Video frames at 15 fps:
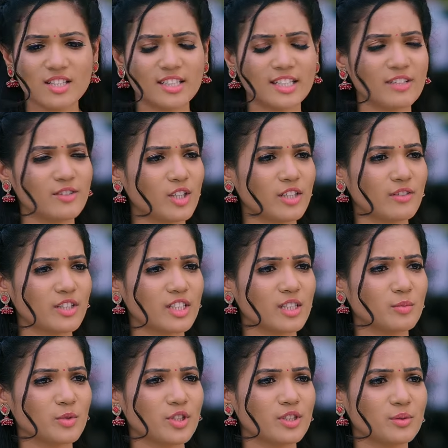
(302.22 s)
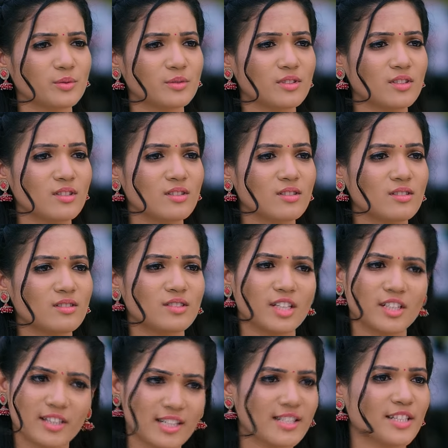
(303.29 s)
సిటీ వదిలి వెళ్లే ముందు
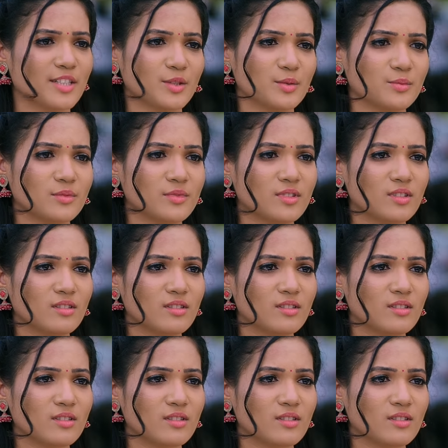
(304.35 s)
నన్ను కలిశాడు